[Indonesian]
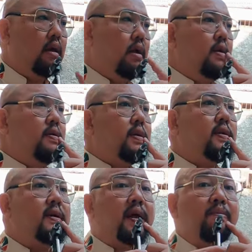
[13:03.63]
iya
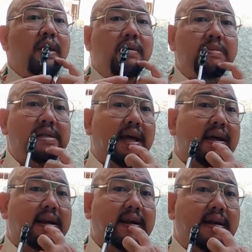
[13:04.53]
ternyata sekarang makin
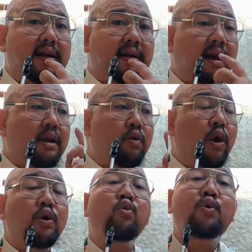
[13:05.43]
besar dan
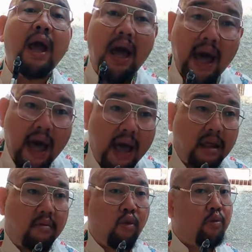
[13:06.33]
gue
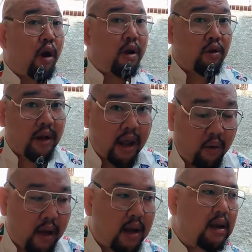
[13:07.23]
duga gue bukan dokter
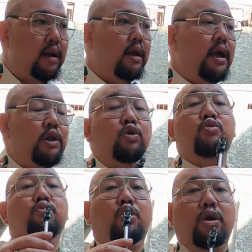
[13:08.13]
hewan itu
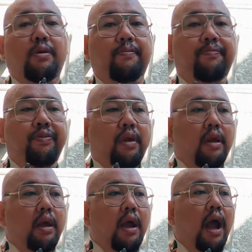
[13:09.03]
tumor
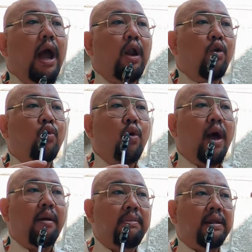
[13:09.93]
kalau
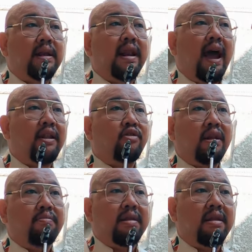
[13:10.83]
gue ngambil
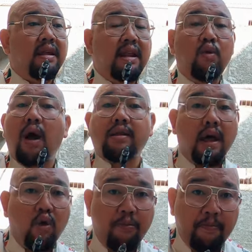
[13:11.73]
tindakan atau treatment sendiri gue nggak
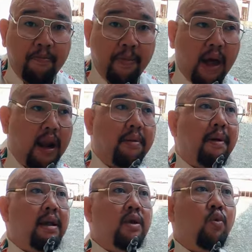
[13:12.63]
sanggup
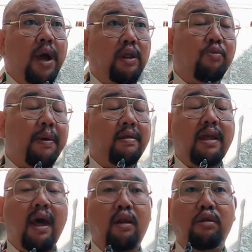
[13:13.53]
karena bagi gue itu
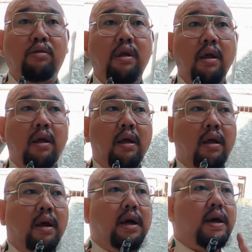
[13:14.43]
pasti harus
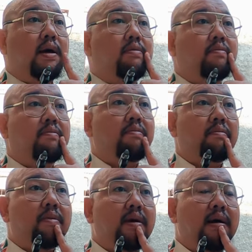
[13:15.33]
um,
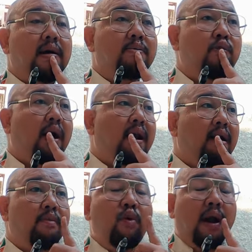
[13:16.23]

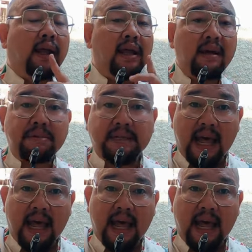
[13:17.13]
ngebuka ngebuang dagingnya